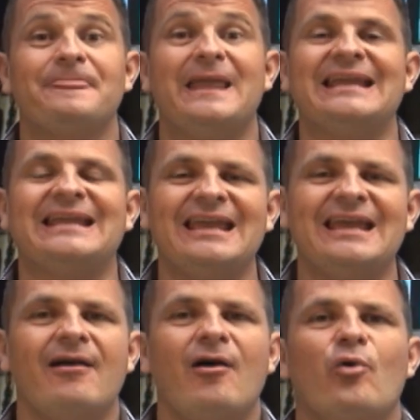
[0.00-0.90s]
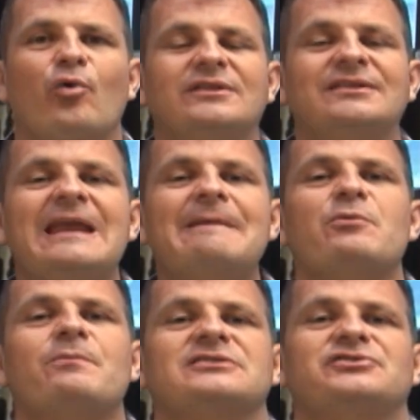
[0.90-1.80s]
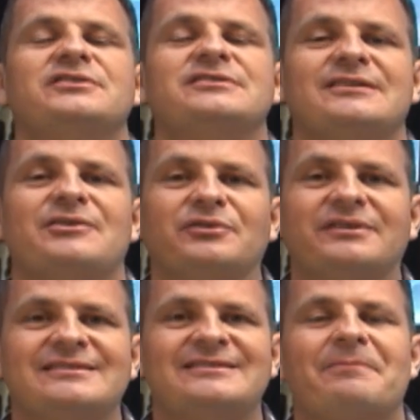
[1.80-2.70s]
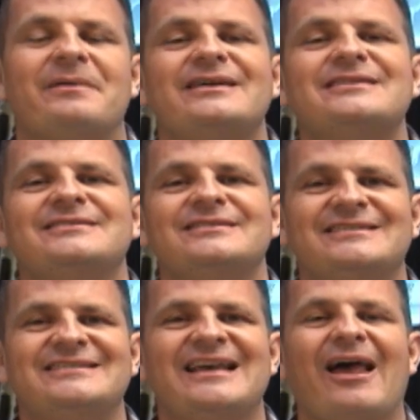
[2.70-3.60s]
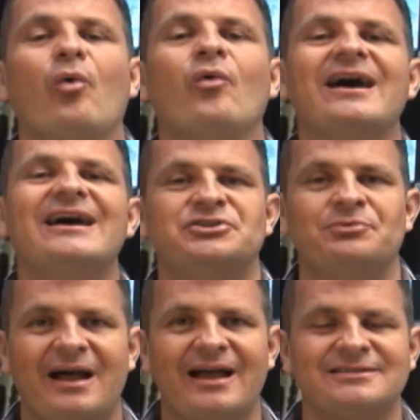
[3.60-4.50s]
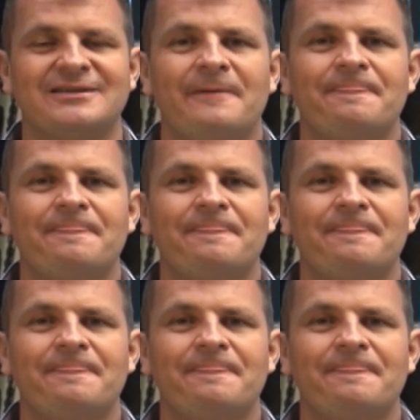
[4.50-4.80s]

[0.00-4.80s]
em que o tempo para as coisas acontecer parece se alongar demais,